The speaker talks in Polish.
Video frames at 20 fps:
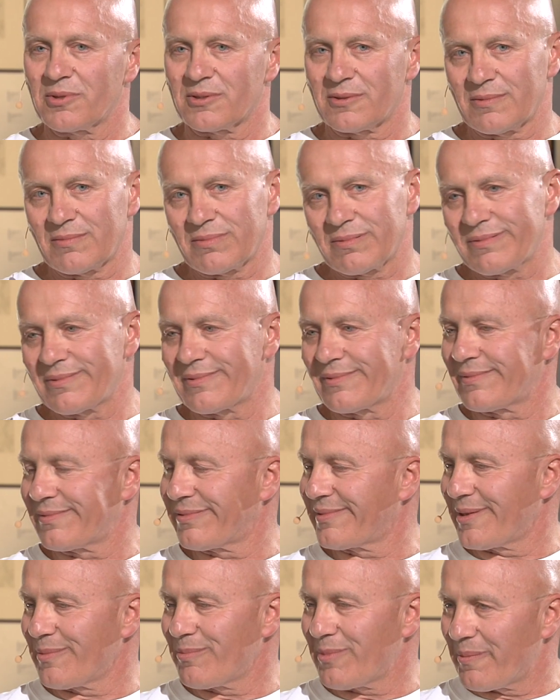Bo
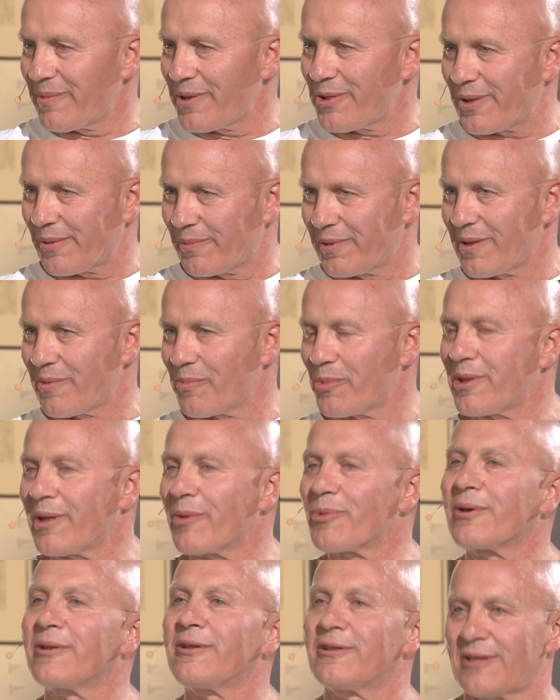w, tym momencie, gdybym
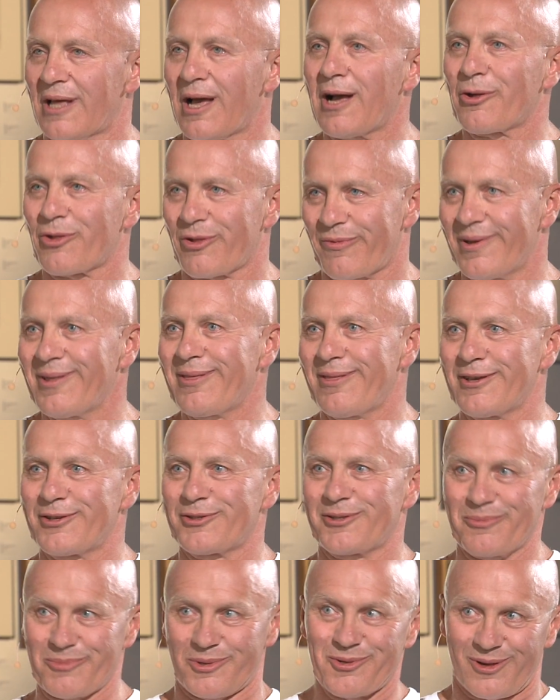powiedział, że one tak
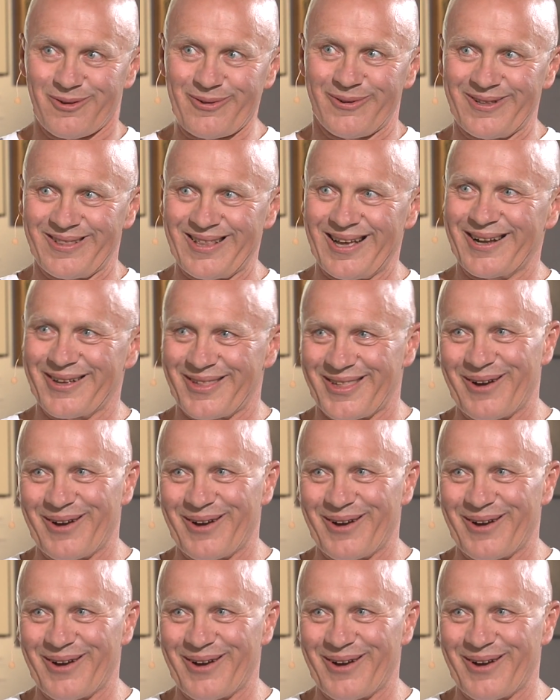świetne są i że one tak